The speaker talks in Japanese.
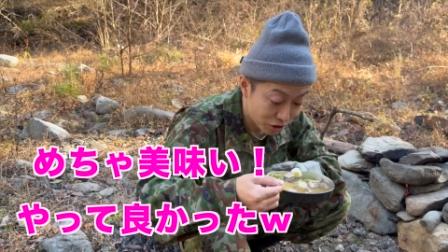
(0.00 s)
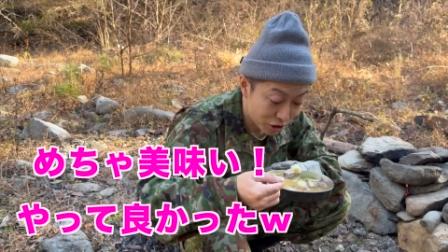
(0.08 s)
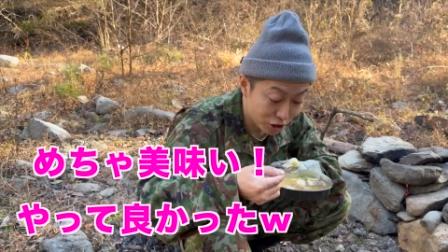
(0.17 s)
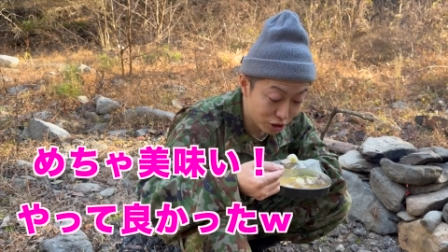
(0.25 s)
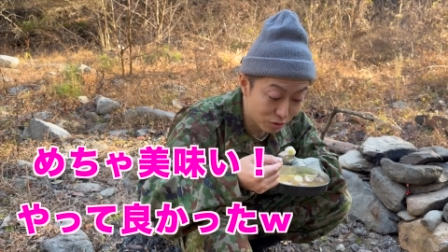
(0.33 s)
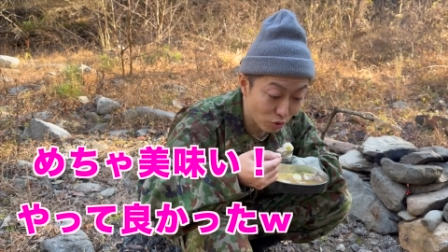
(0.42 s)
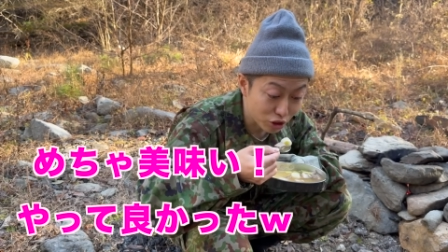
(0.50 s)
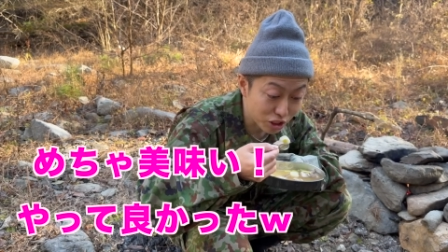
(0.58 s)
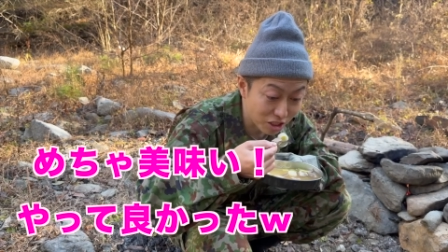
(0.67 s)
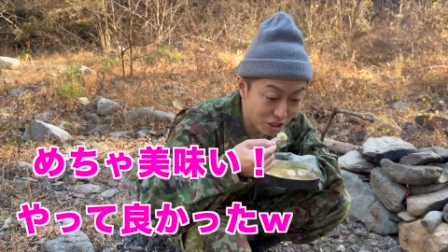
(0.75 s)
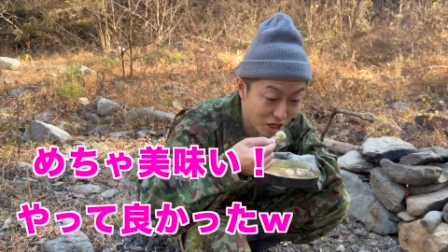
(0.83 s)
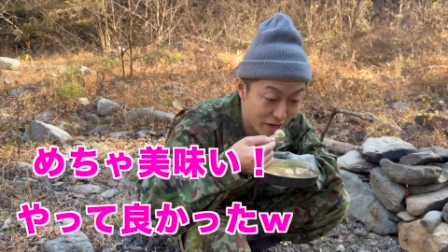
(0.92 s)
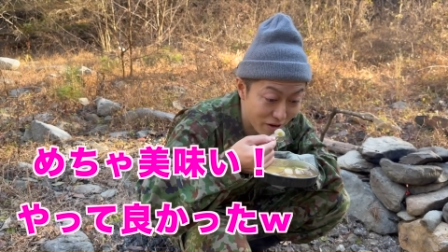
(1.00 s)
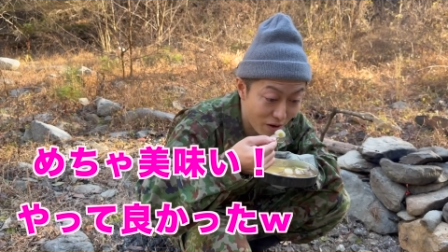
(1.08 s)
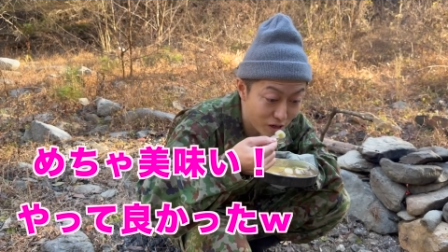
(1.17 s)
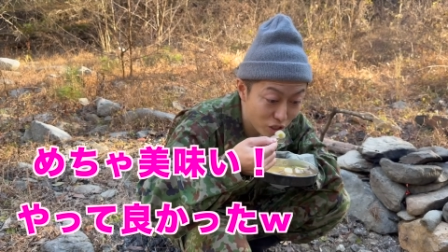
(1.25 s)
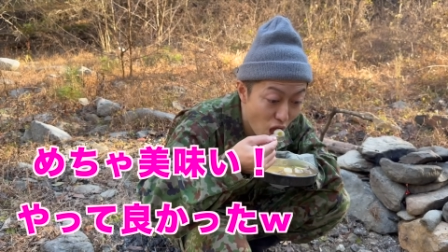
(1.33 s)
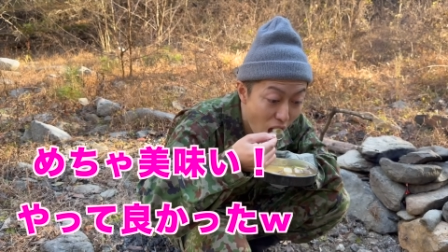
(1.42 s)
汁もしっかり。
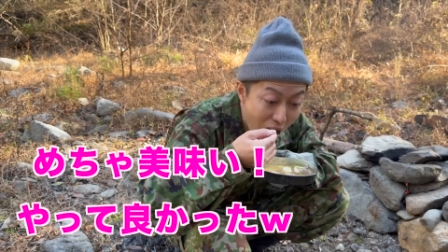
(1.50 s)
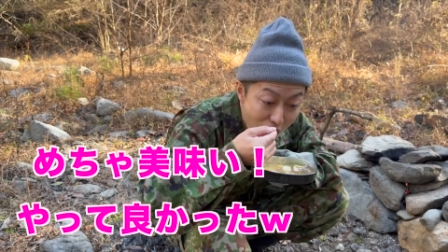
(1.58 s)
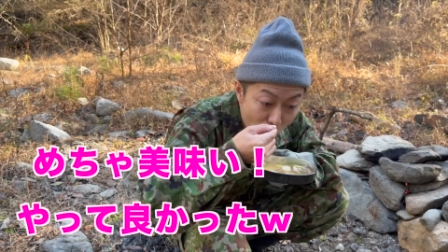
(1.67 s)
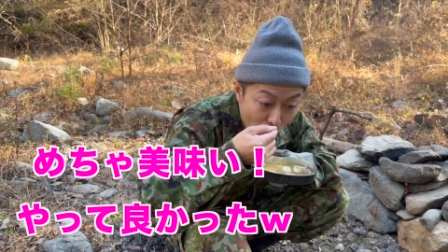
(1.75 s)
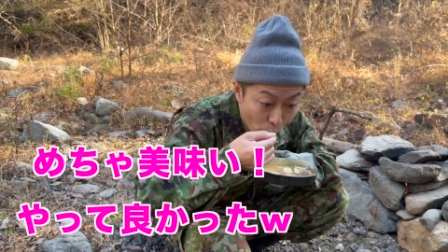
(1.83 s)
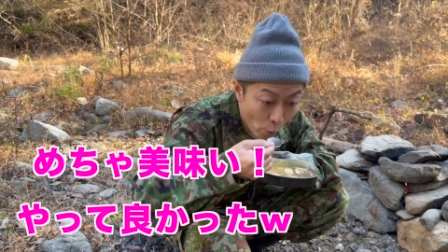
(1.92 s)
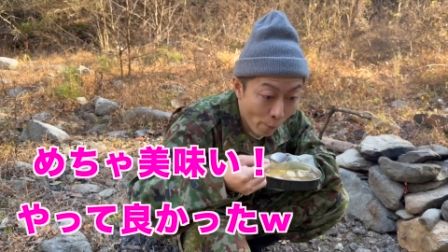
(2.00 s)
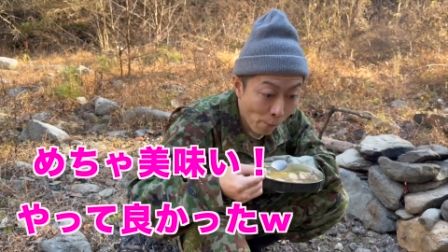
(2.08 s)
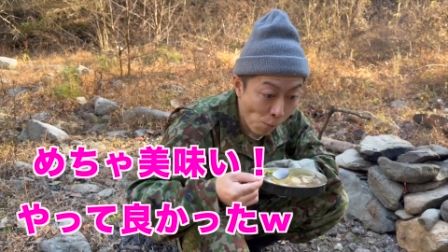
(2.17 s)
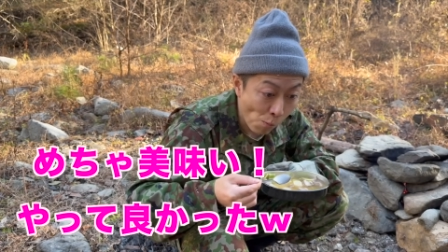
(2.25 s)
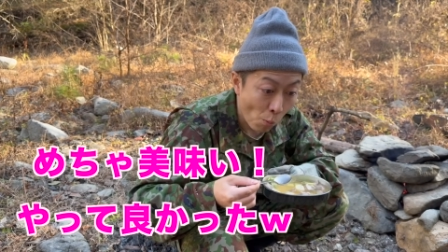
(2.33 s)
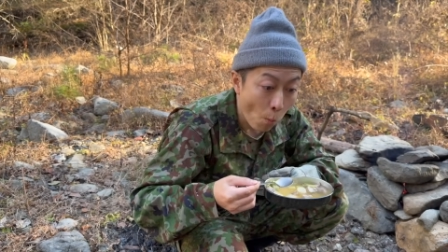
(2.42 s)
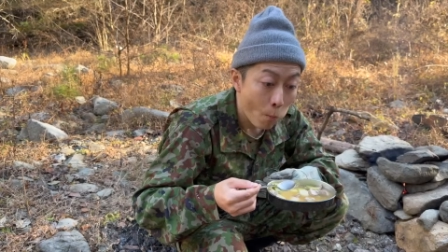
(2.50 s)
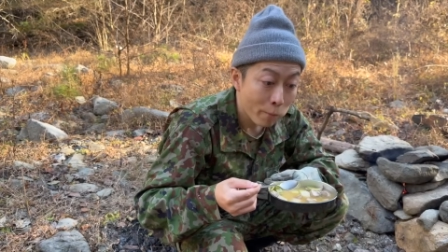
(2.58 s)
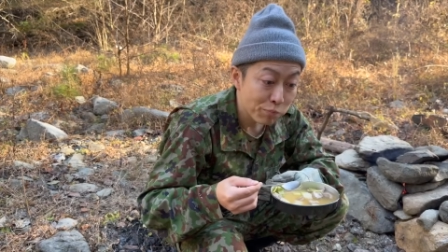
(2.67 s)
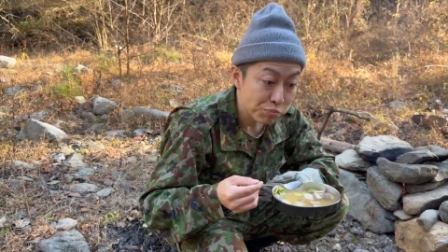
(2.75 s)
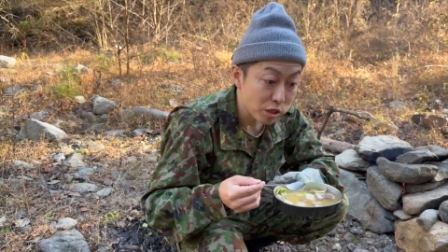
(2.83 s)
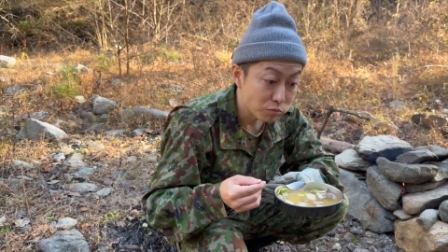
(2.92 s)
うん、
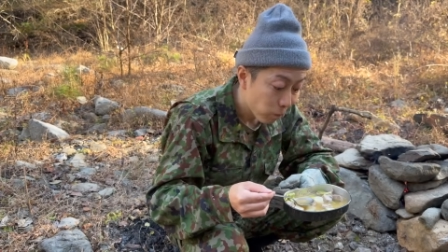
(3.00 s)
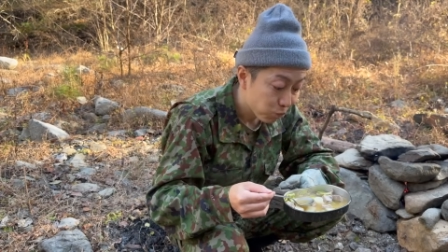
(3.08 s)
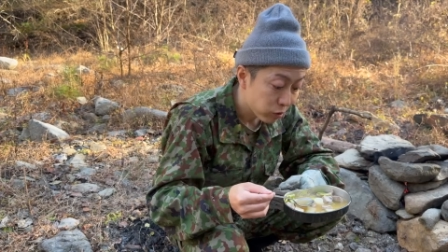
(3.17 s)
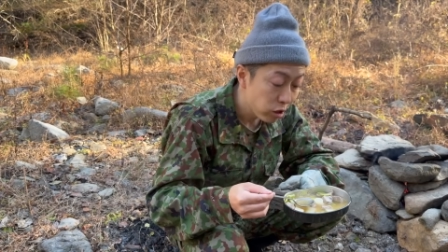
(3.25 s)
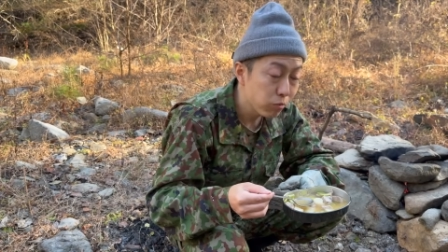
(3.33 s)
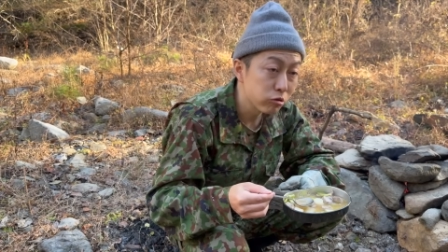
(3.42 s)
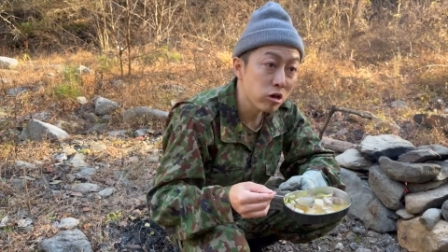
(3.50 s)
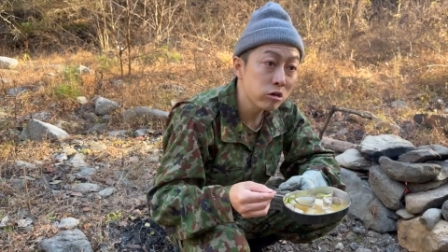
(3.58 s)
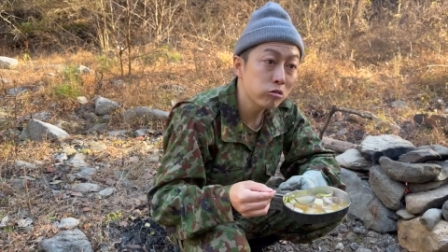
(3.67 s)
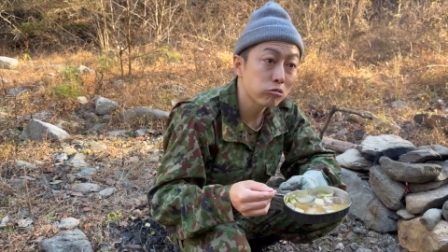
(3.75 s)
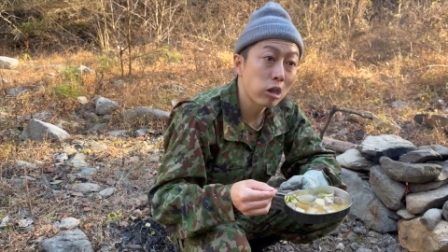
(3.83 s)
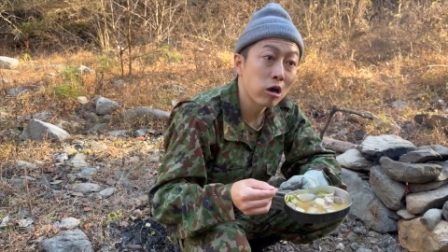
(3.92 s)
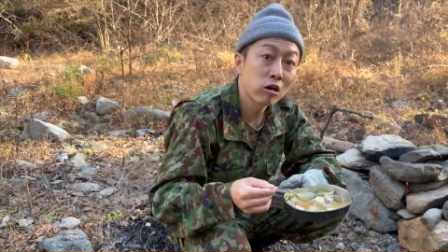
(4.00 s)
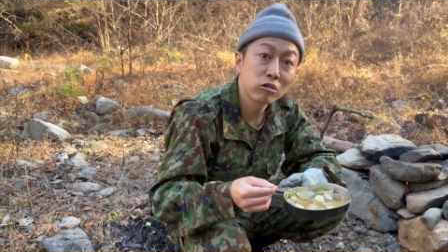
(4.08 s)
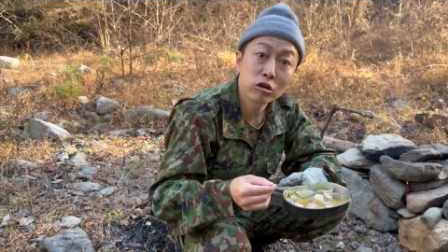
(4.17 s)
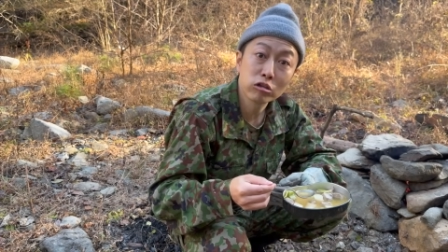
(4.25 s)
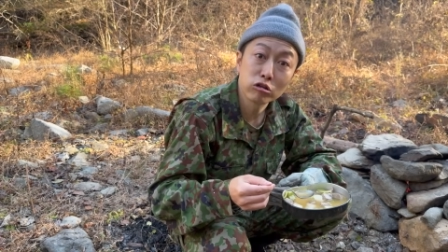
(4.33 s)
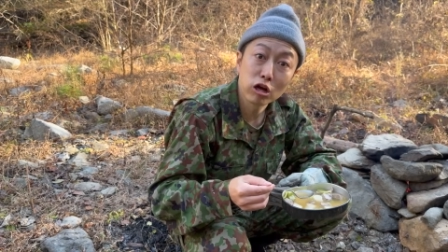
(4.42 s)
やっぱネギの魚
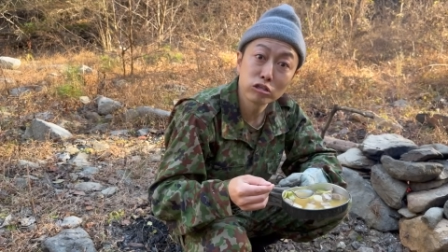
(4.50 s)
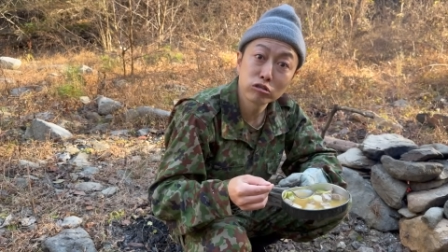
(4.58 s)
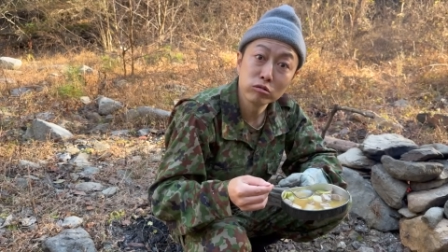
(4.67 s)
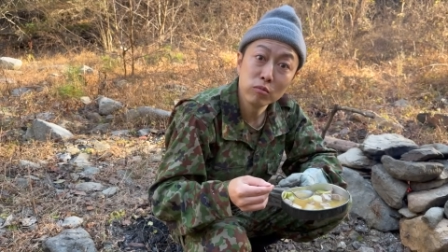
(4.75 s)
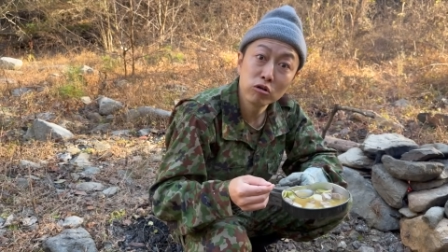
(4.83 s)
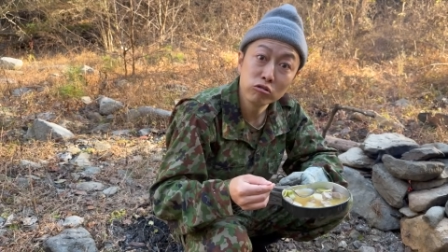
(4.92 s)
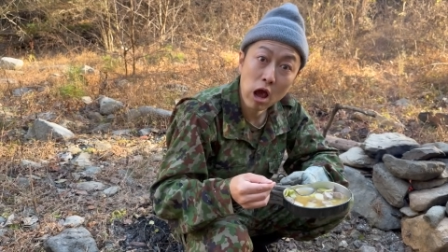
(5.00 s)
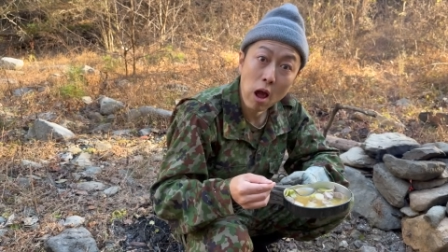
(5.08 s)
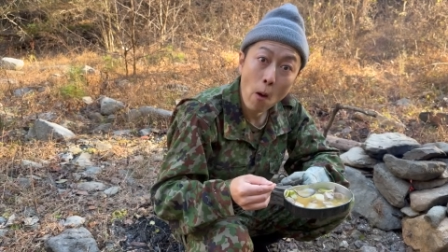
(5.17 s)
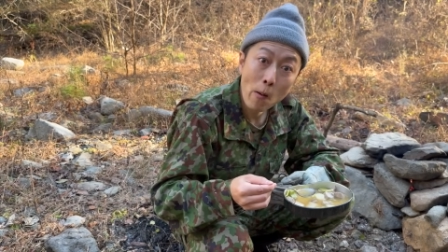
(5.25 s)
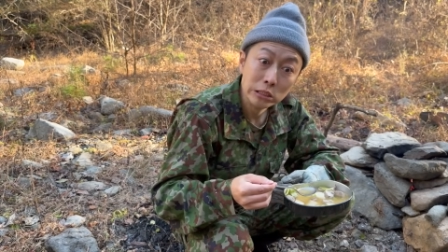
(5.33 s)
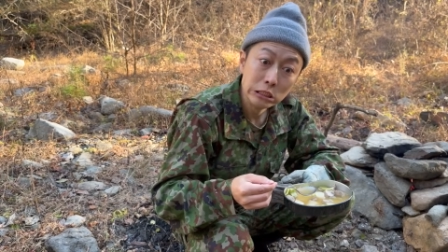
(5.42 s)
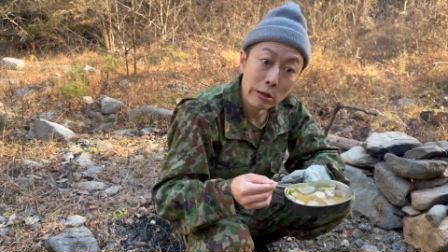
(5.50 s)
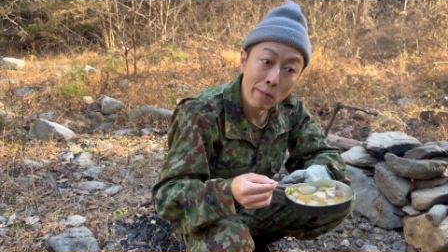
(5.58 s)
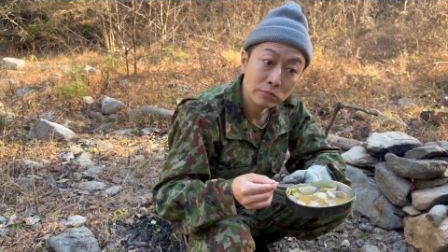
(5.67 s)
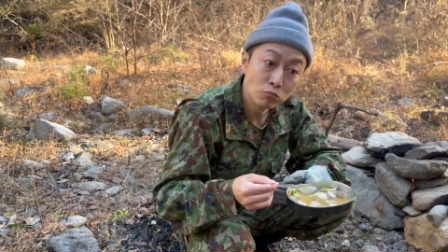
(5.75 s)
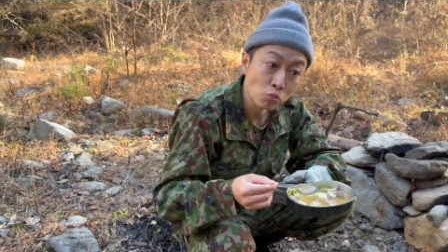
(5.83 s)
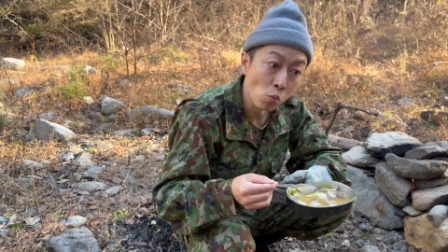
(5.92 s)
だけで出汁決まるね。
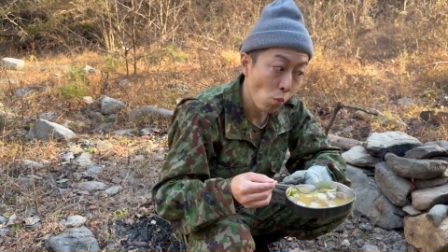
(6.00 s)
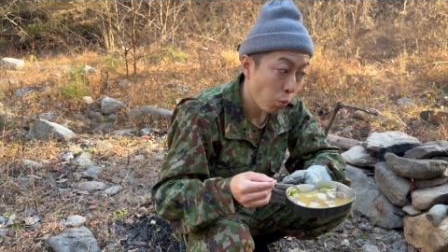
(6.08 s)
うん、